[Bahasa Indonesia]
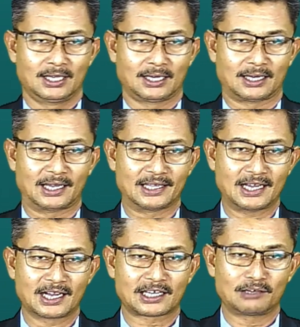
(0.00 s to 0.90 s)

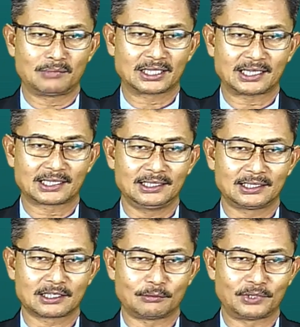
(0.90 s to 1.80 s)
Layangkan mata
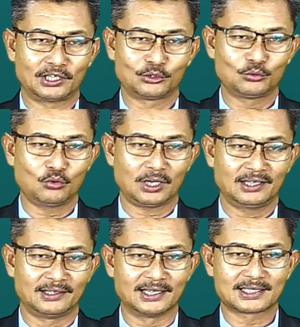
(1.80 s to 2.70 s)
kita kepada
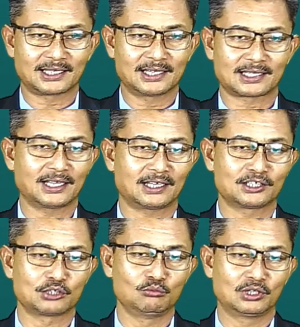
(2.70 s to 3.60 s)
Tuhan dan selesaikan
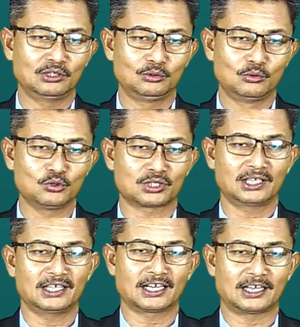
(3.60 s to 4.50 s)
semua dosa
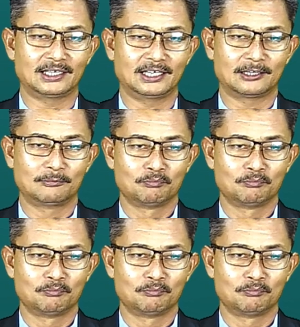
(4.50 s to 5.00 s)
yang ada